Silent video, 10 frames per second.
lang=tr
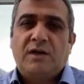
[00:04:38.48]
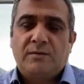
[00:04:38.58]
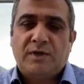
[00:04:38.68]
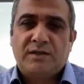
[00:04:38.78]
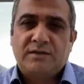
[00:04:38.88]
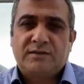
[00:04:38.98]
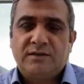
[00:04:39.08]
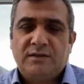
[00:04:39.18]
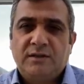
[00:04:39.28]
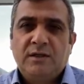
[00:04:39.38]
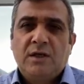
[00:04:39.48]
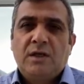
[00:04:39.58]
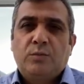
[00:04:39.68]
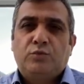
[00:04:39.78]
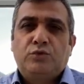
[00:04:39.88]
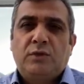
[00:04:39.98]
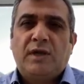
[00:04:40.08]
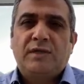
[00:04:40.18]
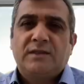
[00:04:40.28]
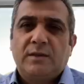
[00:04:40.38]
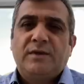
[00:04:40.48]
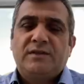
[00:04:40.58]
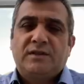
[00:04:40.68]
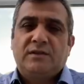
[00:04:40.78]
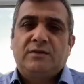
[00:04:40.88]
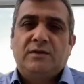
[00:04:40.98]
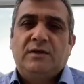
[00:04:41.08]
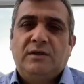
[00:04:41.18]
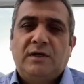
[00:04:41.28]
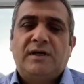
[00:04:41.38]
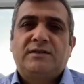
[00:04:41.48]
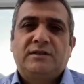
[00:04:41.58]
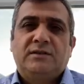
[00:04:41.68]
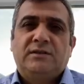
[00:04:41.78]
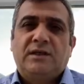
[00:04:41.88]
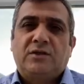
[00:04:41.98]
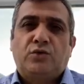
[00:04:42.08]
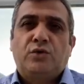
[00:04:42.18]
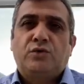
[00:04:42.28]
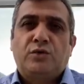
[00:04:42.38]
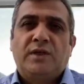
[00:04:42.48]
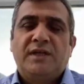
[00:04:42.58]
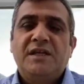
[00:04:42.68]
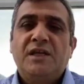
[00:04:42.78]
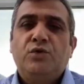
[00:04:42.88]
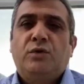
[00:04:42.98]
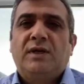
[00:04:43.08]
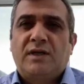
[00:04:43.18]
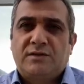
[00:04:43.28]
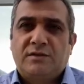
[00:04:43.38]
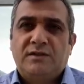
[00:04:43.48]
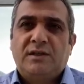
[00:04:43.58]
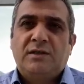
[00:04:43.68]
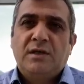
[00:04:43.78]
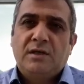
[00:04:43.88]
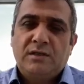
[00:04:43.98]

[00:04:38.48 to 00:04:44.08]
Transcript: parçasıydı. Bununla Azerbaycan'ın e, arasında koridorlar, yeni yollar açılacak.